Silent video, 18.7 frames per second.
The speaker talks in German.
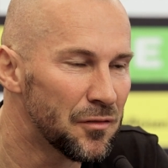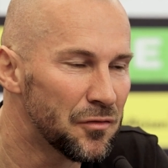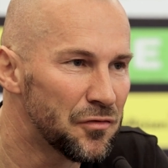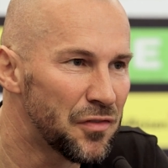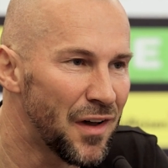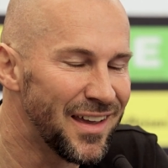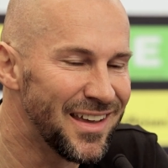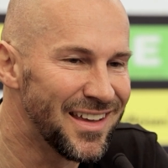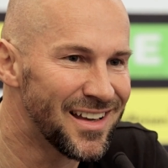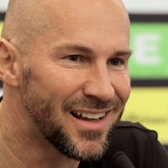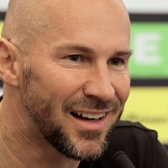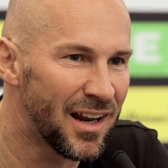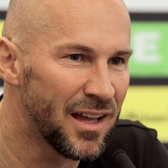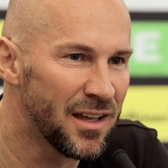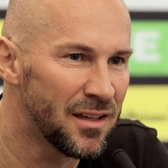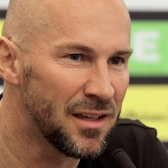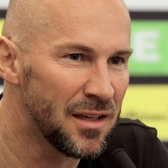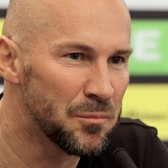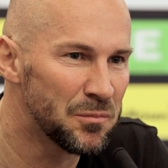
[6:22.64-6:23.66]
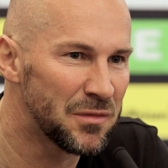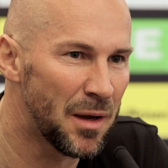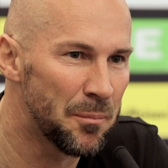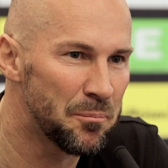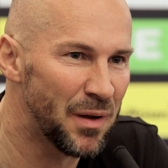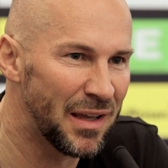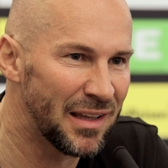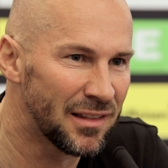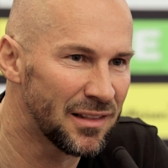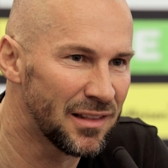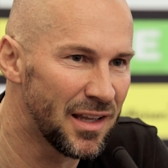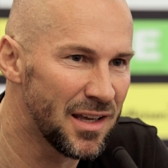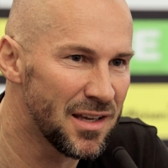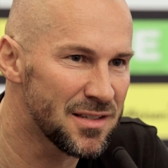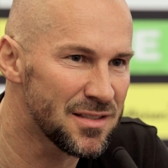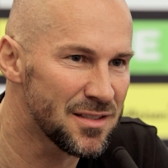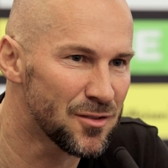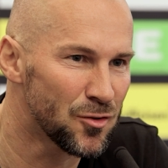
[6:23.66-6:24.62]
verirre im
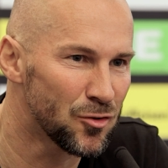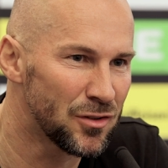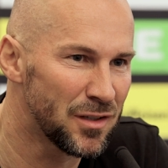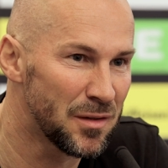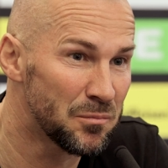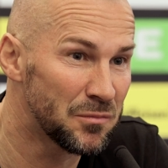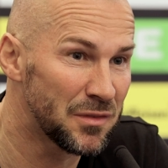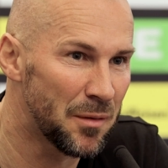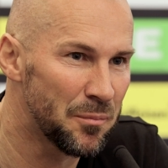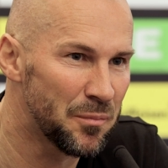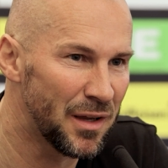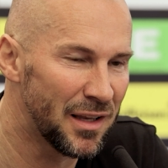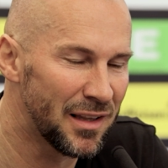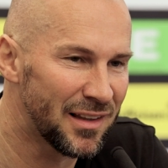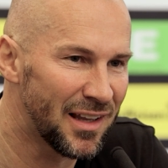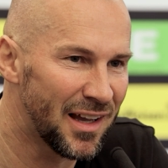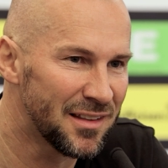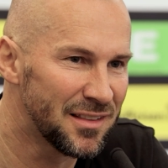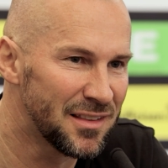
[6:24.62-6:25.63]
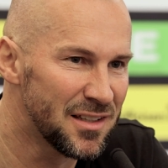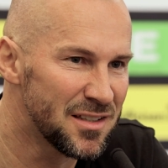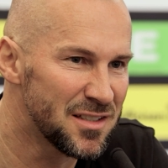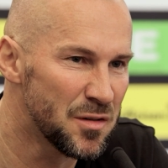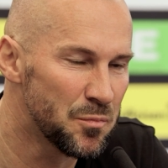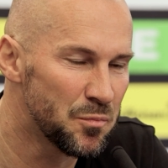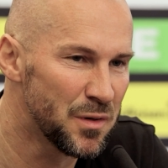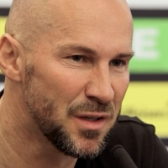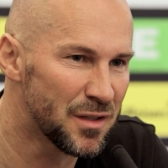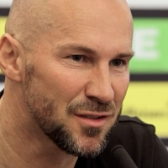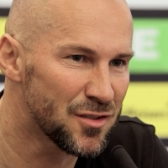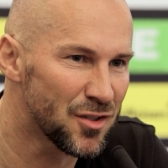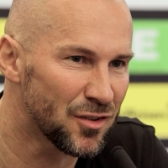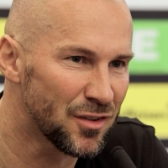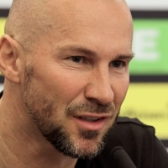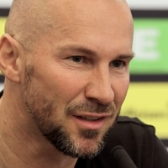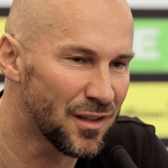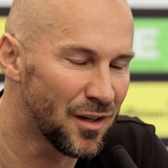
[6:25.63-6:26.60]
Tabellenlesen und im Tabellenantizipieren,
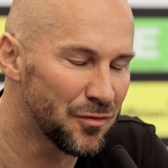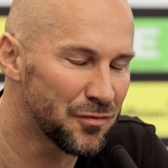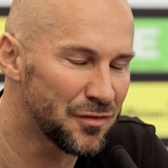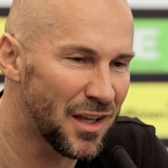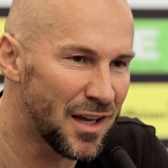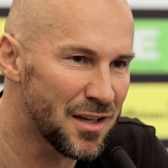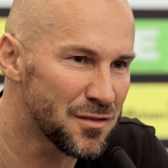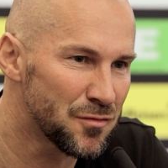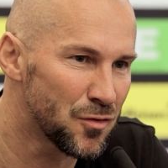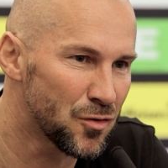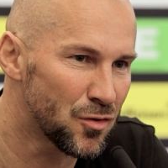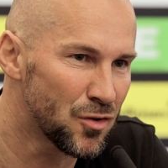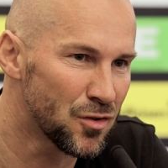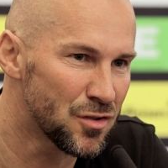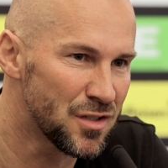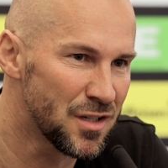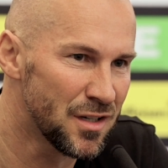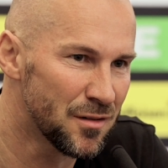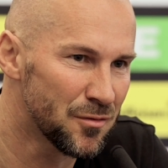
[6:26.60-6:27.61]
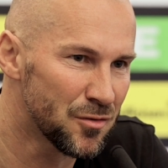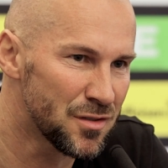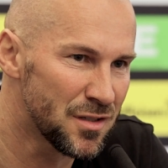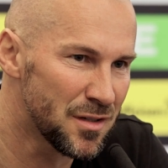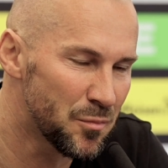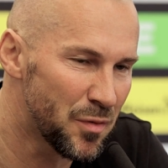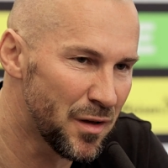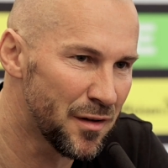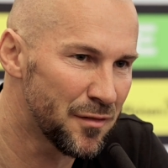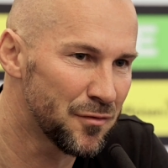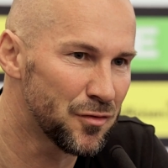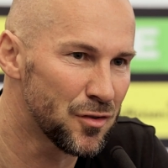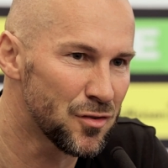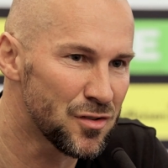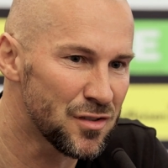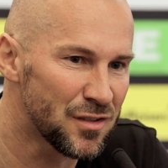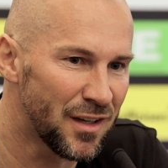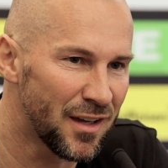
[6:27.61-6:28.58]
sondern auf das fokussiere, was ich
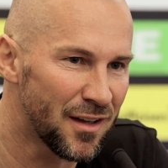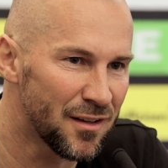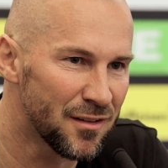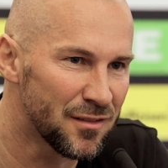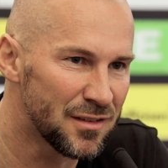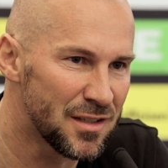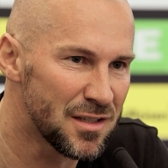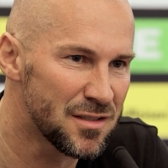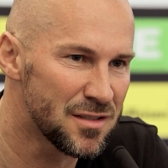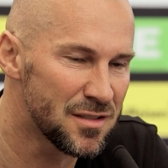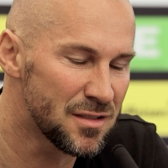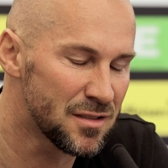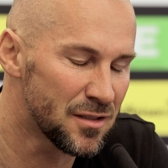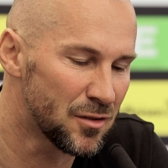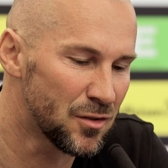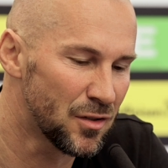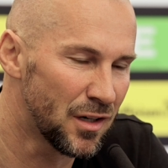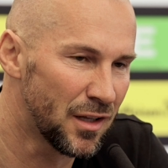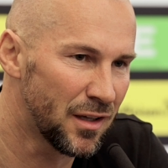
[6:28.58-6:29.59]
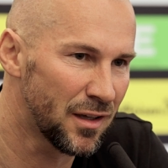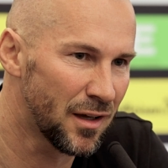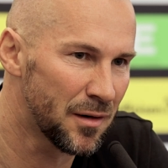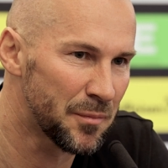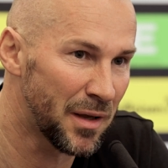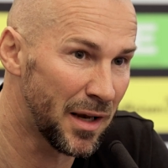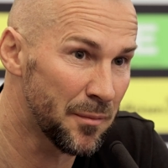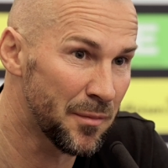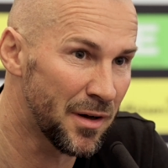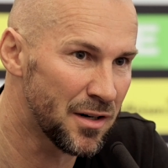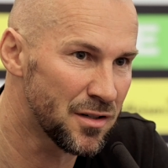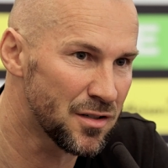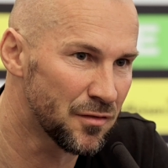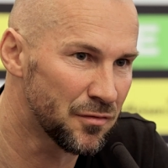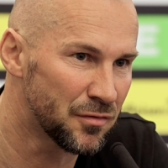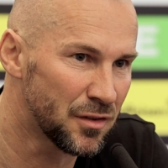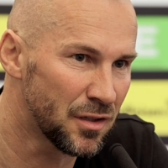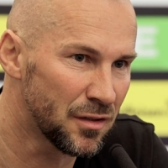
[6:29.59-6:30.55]
beeinflussen kann. Und das ist natürlich meine
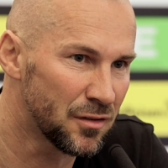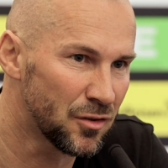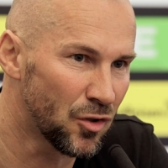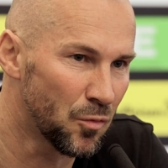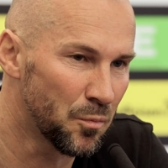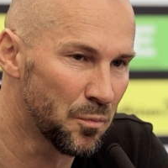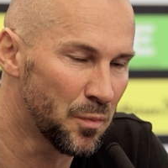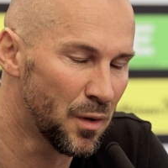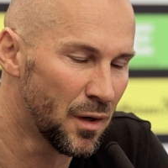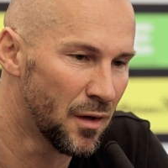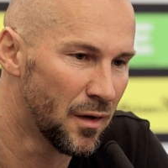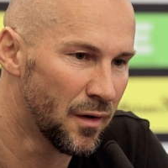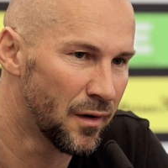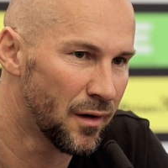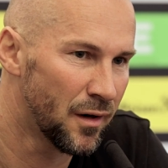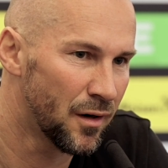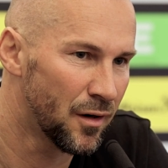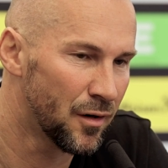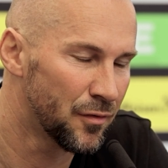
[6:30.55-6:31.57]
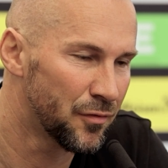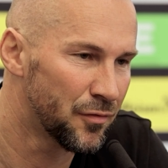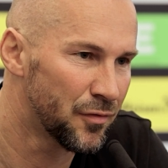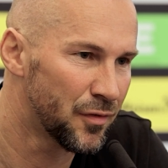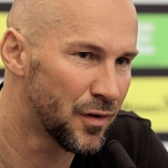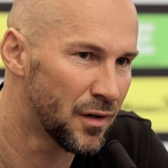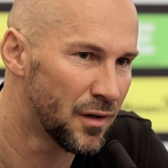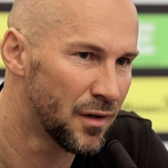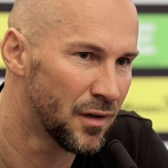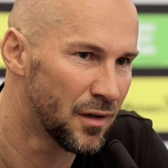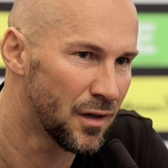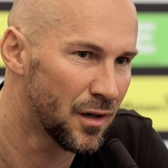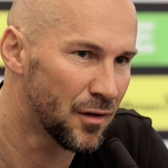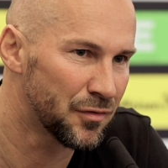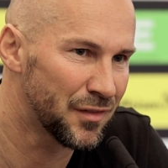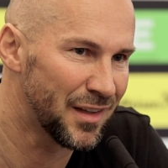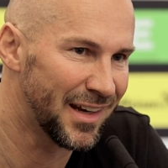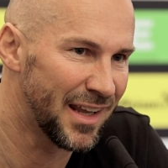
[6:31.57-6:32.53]
Mannschaft top auf,
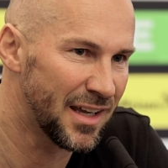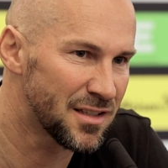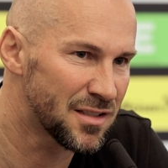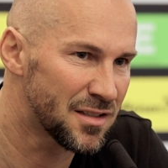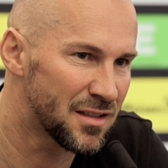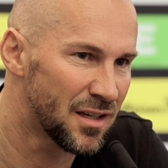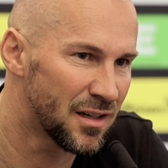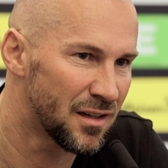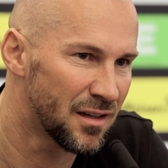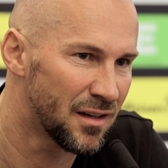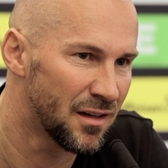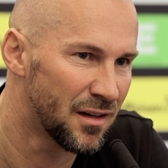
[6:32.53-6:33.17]
auf die nächste